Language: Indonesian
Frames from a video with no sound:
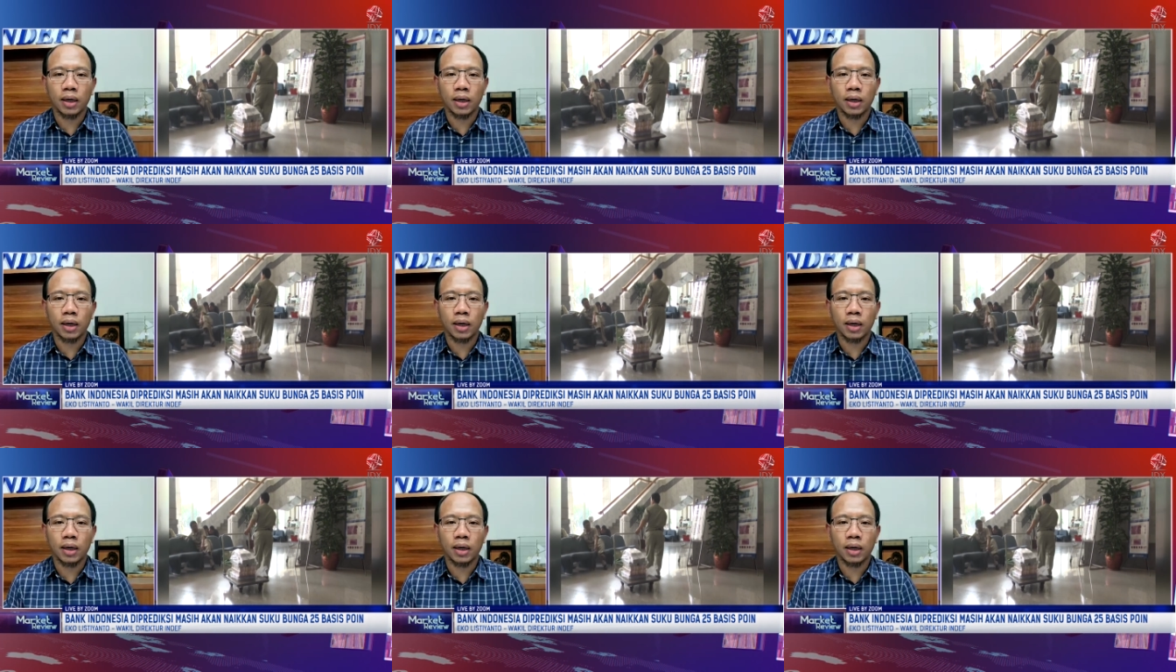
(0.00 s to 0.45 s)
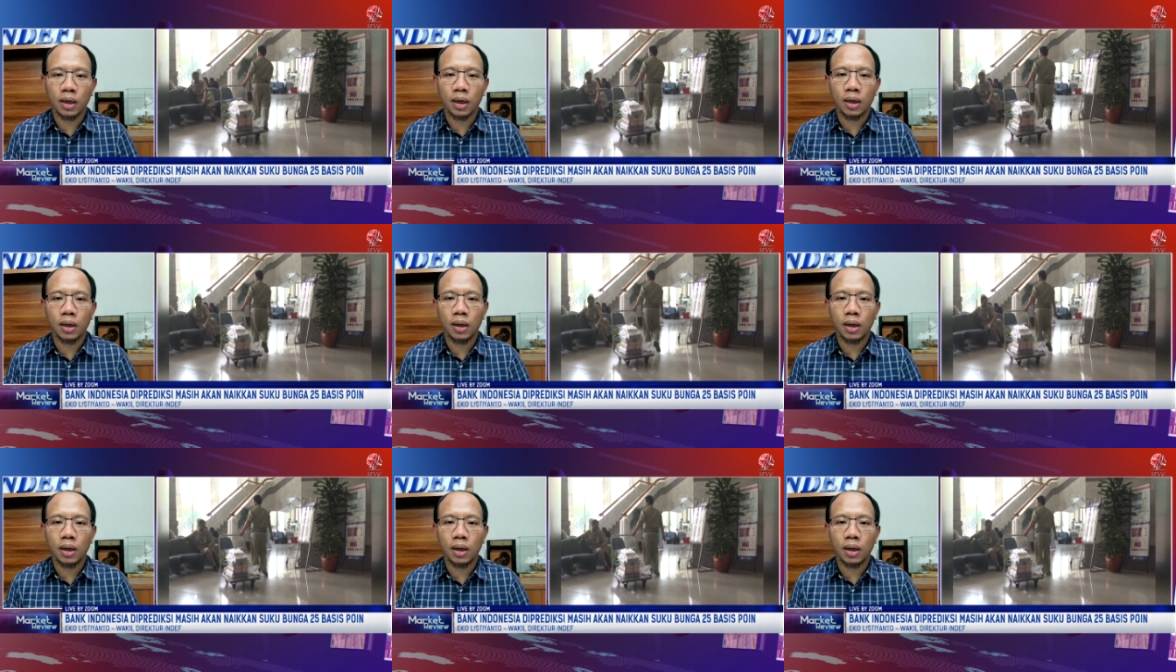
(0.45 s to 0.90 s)
Eh,
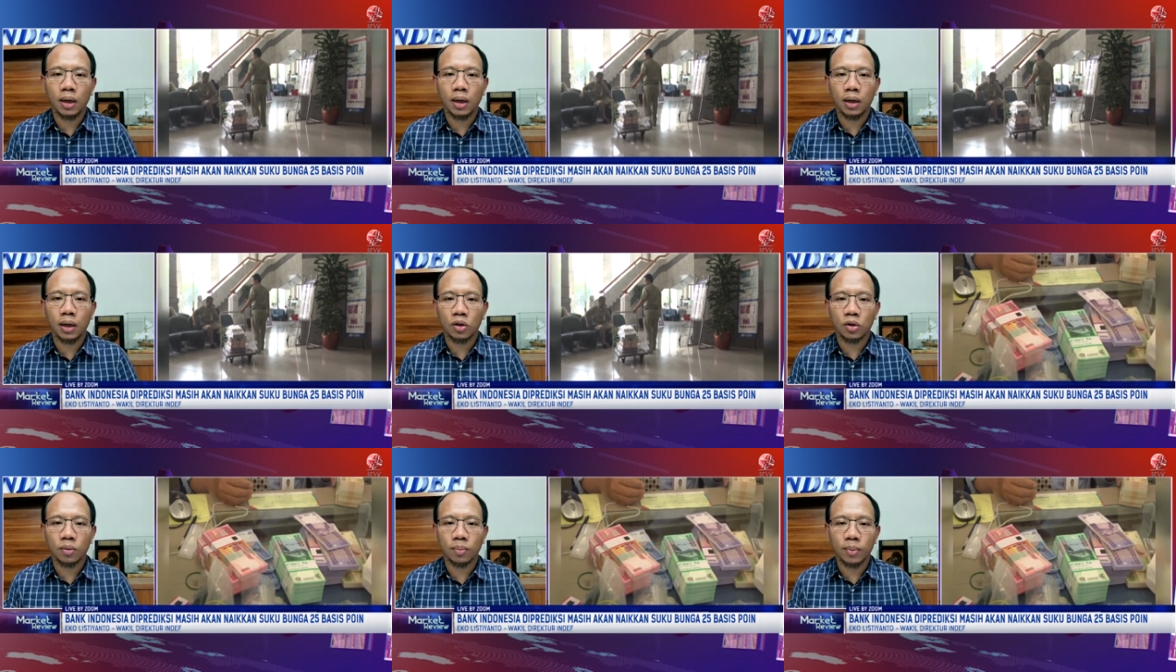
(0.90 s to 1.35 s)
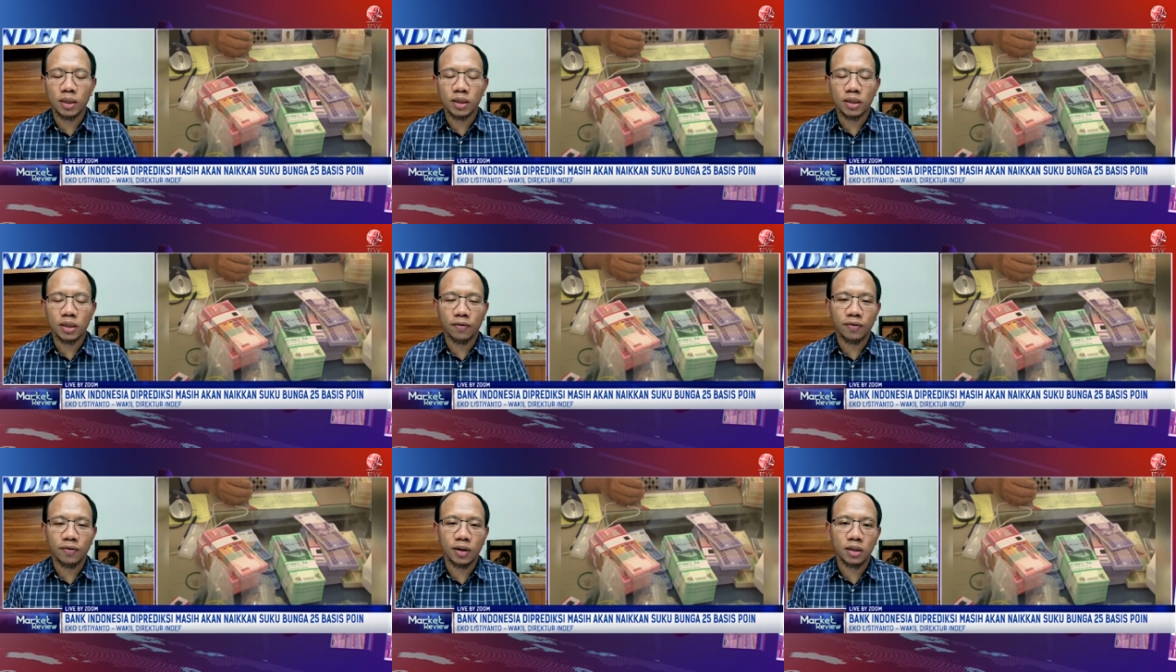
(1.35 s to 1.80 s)
BI rate ya
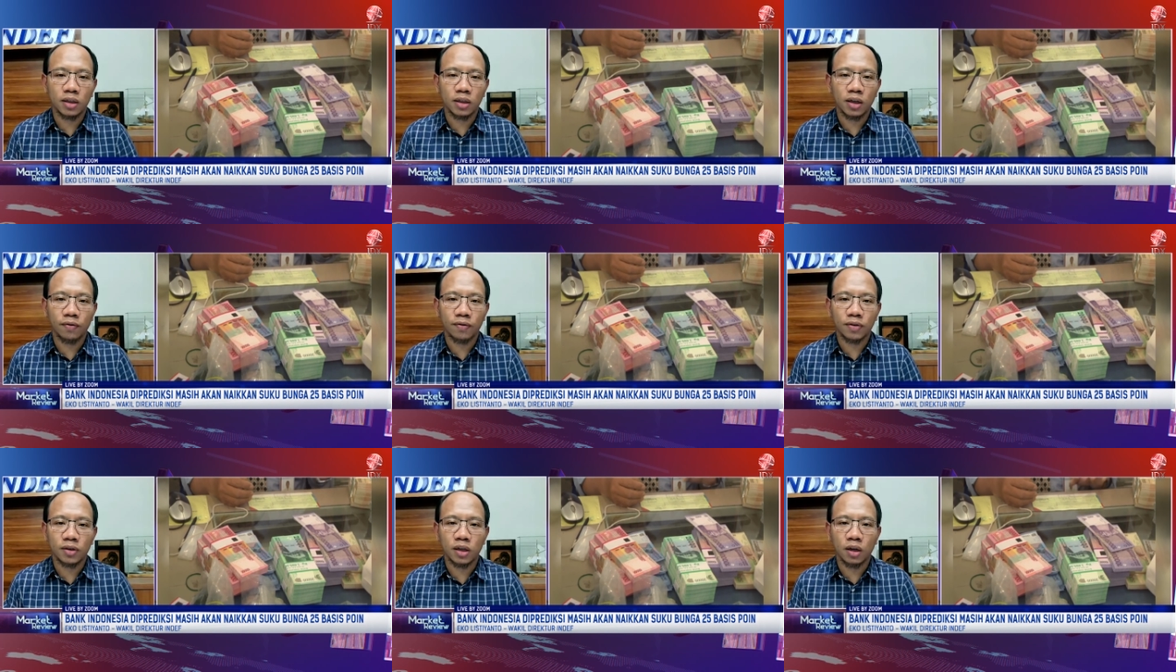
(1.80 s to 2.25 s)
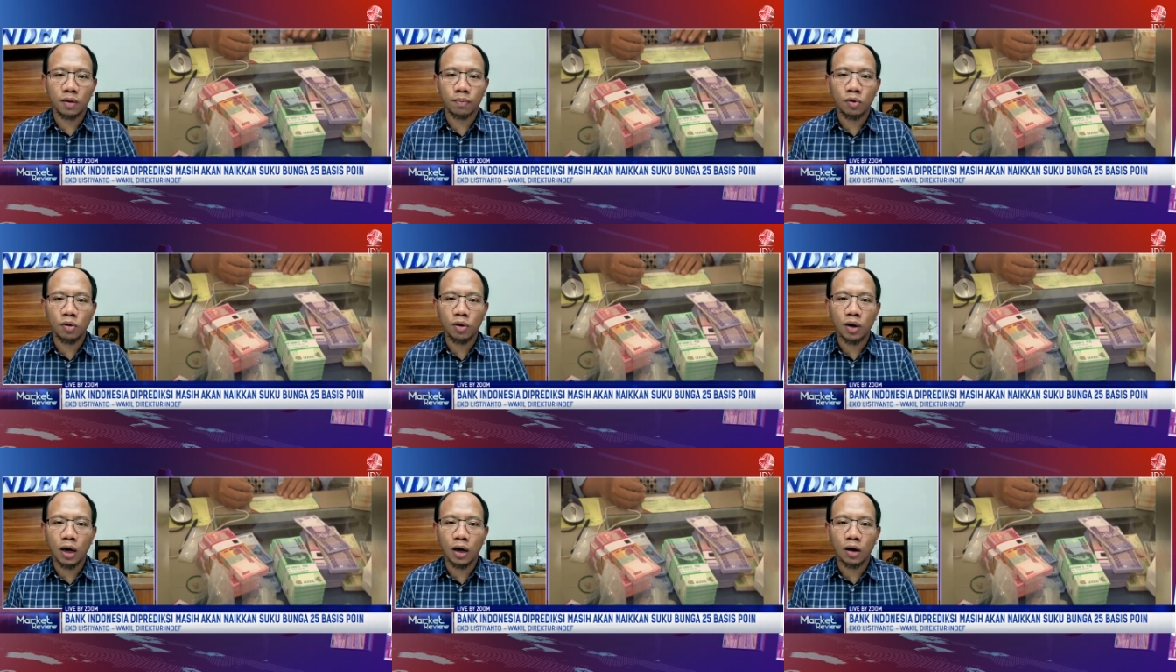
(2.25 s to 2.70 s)
atau BI 7 days
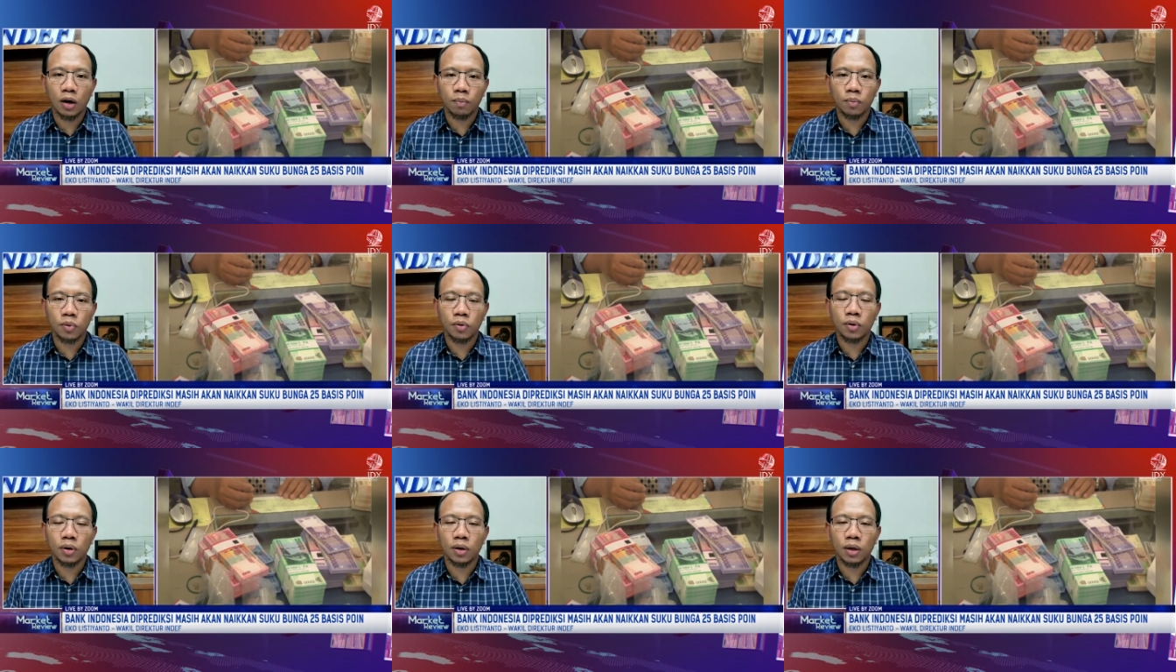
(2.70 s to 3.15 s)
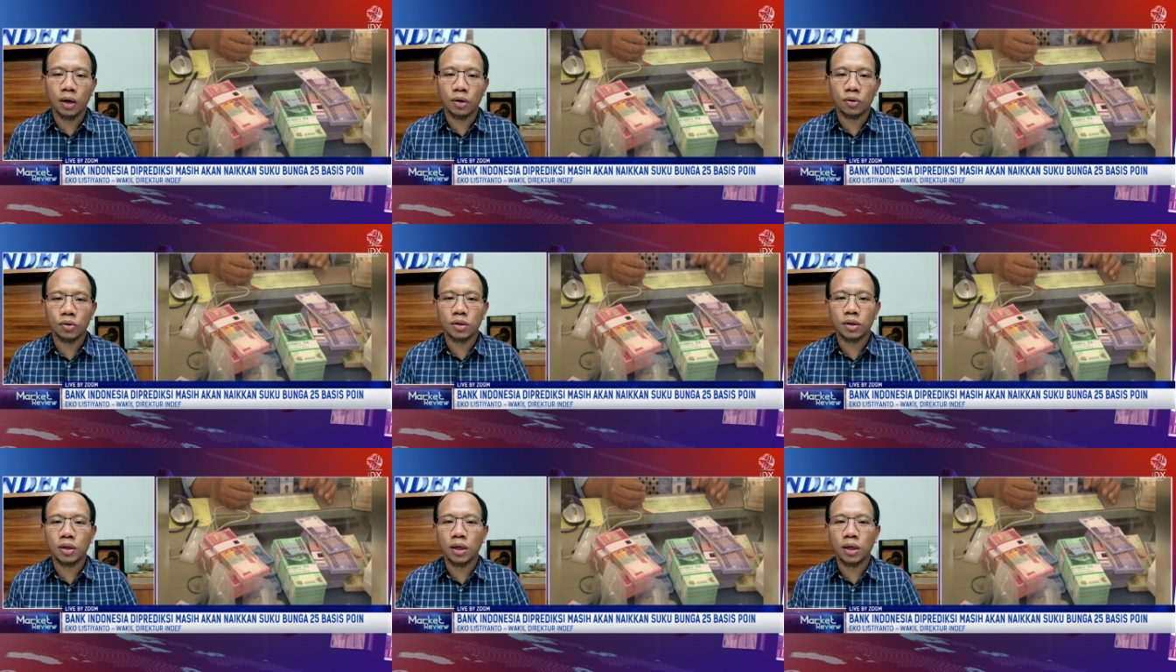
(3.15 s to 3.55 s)
reverse repo kalaupun